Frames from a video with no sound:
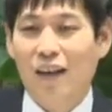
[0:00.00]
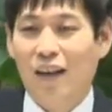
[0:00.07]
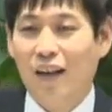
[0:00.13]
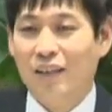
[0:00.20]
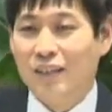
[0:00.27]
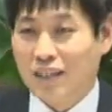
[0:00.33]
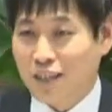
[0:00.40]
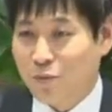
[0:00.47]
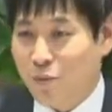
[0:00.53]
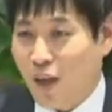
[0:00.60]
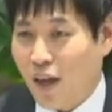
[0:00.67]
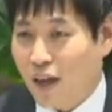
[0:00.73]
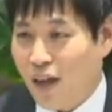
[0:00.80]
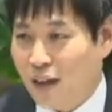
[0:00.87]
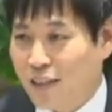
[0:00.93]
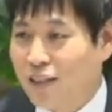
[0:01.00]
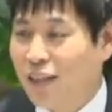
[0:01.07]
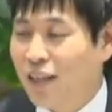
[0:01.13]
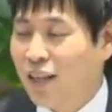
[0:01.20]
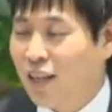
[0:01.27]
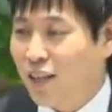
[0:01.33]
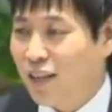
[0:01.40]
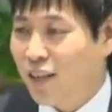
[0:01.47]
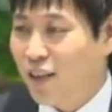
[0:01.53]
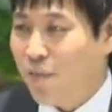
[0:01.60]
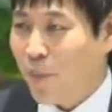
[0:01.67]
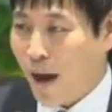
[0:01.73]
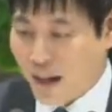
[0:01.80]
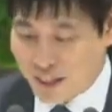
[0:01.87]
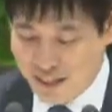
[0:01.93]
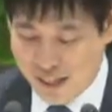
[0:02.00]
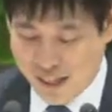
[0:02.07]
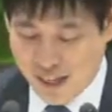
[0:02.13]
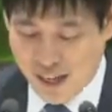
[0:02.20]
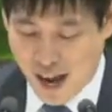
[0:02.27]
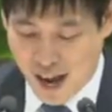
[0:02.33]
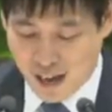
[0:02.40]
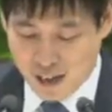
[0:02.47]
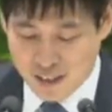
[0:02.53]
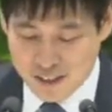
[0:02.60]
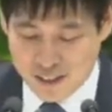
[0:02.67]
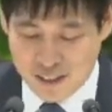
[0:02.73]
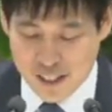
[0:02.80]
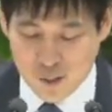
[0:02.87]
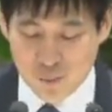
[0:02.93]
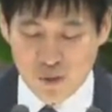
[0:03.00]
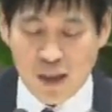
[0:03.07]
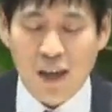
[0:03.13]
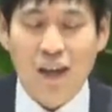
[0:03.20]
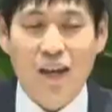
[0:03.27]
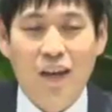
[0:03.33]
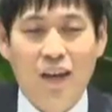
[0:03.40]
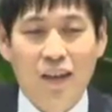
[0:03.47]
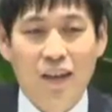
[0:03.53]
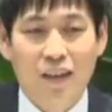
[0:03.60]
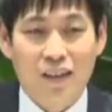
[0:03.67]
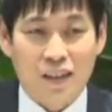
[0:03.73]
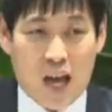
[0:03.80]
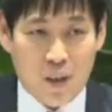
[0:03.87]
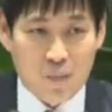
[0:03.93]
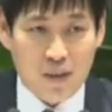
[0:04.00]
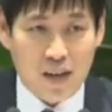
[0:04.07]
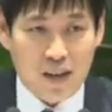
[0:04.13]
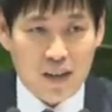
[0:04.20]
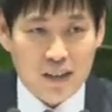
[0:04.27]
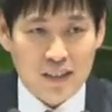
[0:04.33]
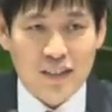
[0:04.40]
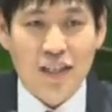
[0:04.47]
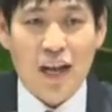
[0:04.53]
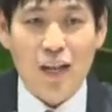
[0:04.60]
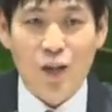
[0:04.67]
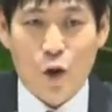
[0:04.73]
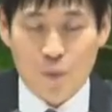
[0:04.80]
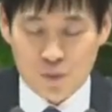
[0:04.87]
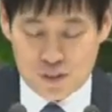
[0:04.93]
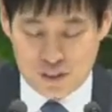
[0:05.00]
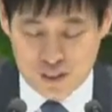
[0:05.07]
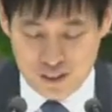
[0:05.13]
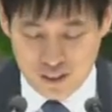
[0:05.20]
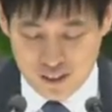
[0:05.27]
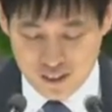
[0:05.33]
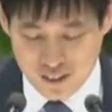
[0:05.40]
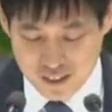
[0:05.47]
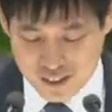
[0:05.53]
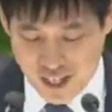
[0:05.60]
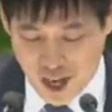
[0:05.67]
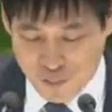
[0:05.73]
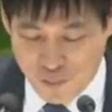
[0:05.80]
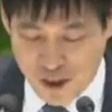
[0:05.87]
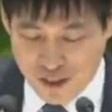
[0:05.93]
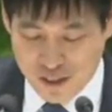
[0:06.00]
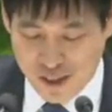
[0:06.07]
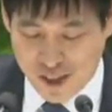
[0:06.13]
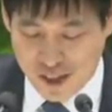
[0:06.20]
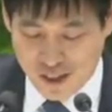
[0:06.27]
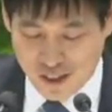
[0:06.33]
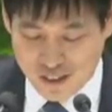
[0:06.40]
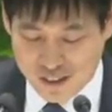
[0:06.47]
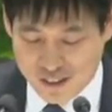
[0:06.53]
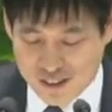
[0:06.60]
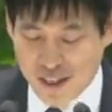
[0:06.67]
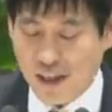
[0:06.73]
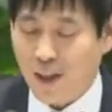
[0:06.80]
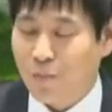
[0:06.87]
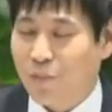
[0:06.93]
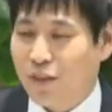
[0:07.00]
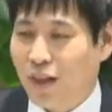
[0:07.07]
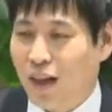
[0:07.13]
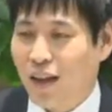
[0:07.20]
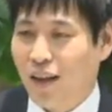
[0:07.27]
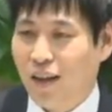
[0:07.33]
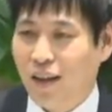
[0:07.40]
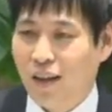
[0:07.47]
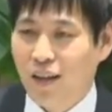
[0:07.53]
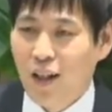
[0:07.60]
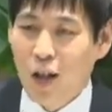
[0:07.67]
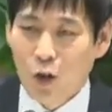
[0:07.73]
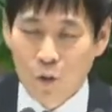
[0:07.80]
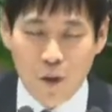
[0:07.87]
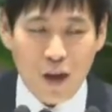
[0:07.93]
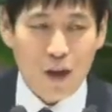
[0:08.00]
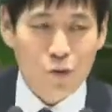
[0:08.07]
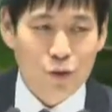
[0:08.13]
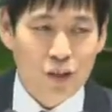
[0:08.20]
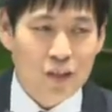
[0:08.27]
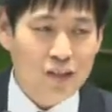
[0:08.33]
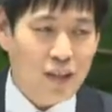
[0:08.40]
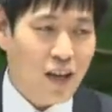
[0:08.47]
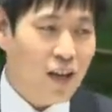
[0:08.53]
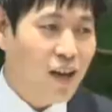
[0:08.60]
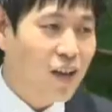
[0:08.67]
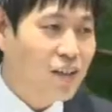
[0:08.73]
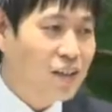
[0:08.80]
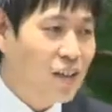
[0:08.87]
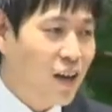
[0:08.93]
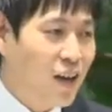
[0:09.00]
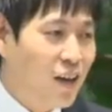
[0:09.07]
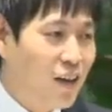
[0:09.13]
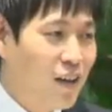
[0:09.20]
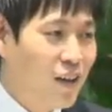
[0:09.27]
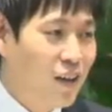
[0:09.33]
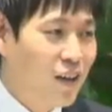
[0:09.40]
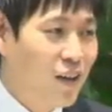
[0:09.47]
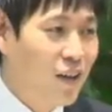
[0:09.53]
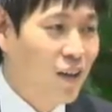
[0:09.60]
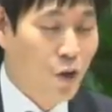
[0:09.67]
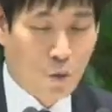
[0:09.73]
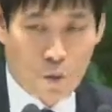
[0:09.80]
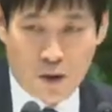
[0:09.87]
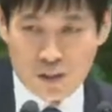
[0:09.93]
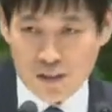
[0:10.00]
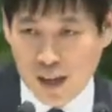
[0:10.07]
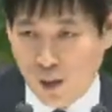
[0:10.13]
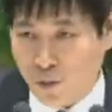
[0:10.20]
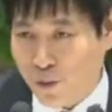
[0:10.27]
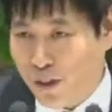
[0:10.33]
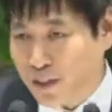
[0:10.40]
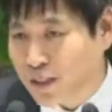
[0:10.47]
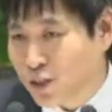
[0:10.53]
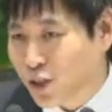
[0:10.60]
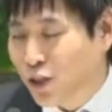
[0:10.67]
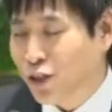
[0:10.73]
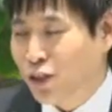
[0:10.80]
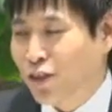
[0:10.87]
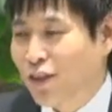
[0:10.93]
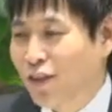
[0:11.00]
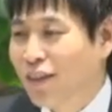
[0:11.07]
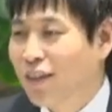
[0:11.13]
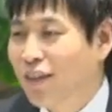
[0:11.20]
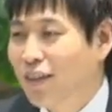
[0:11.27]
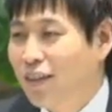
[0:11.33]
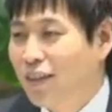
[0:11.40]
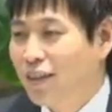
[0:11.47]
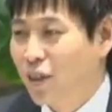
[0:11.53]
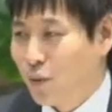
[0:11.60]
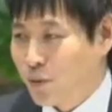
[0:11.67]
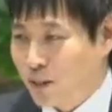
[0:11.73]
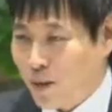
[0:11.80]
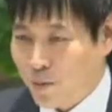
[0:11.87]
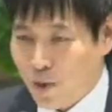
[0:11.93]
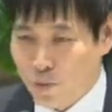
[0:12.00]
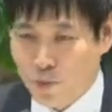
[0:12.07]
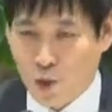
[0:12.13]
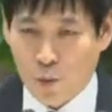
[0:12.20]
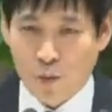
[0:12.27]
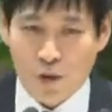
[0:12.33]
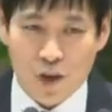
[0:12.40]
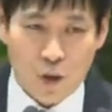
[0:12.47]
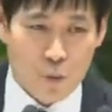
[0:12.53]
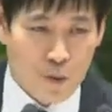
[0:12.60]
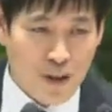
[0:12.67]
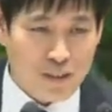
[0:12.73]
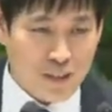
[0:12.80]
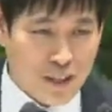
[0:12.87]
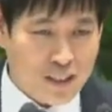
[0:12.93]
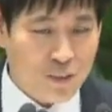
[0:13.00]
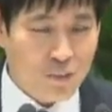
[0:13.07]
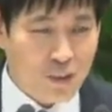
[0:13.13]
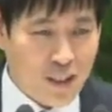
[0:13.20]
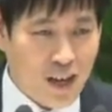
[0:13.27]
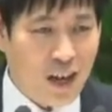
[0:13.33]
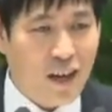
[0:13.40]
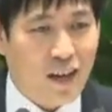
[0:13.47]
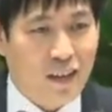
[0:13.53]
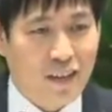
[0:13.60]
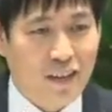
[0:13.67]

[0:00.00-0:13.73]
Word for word: 지금 내가 하는 일이 바른 일인가? 라는 질문에 답을 할 시간이 없이 그냥 빠르게 지나갑니다. 왜 우리는 살아가는가? 왜 살고 계시죠? 옆 사람께 물어볼까요? 왜 사십니까?